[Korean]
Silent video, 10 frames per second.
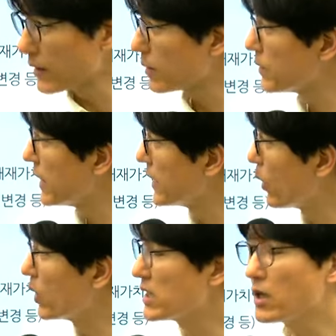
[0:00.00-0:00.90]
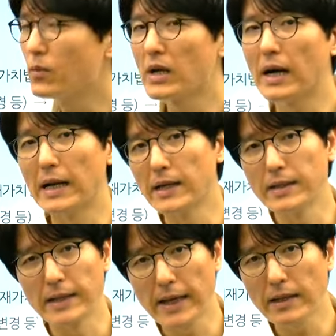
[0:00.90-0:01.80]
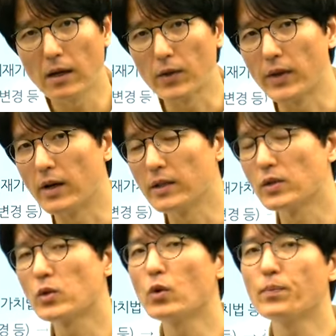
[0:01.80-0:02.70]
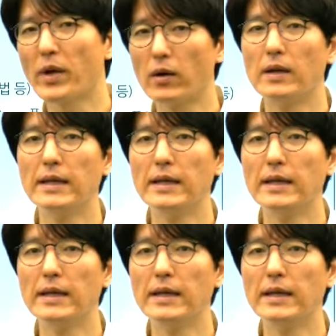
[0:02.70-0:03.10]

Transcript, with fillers: 여러분들한테 올해 시험과 관련된 어떤 총평